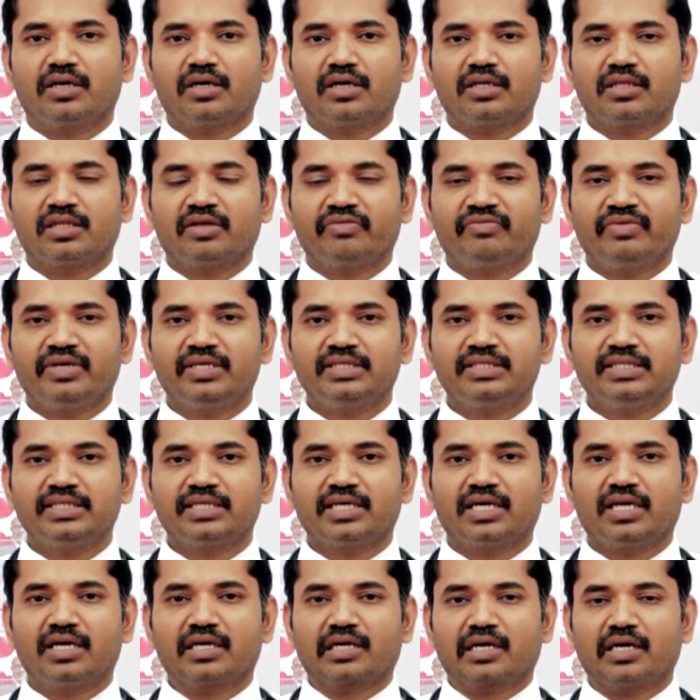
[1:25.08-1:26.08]
இந்த
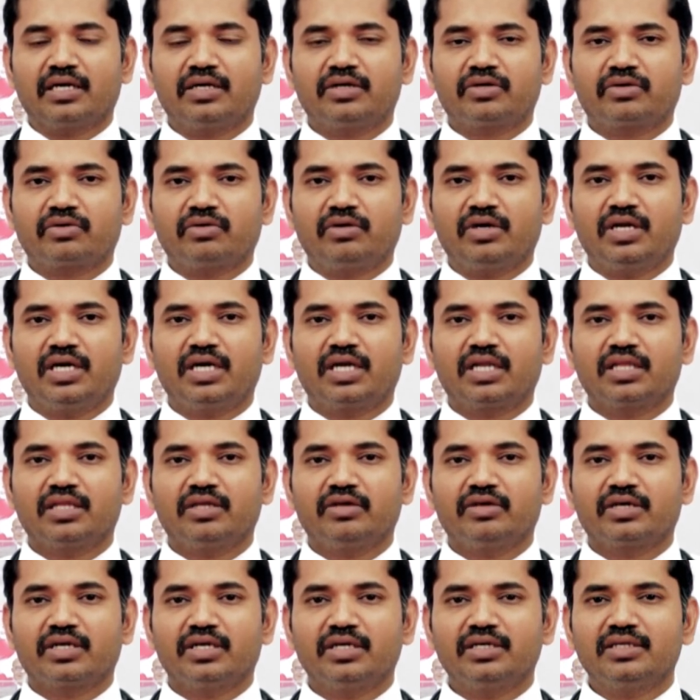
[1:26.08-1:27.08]
வீசிங் எல்லாம் கண்ட்ரோலாக
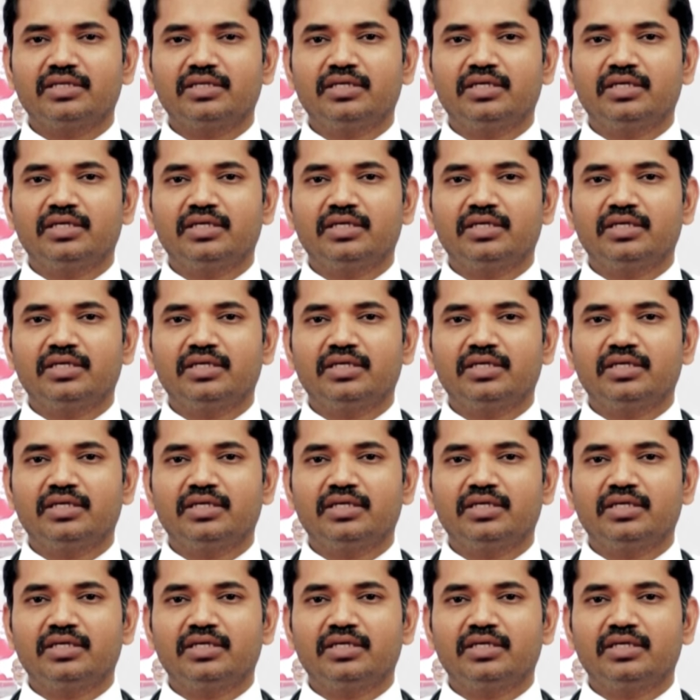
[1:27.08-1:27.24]
இருந்தவங்க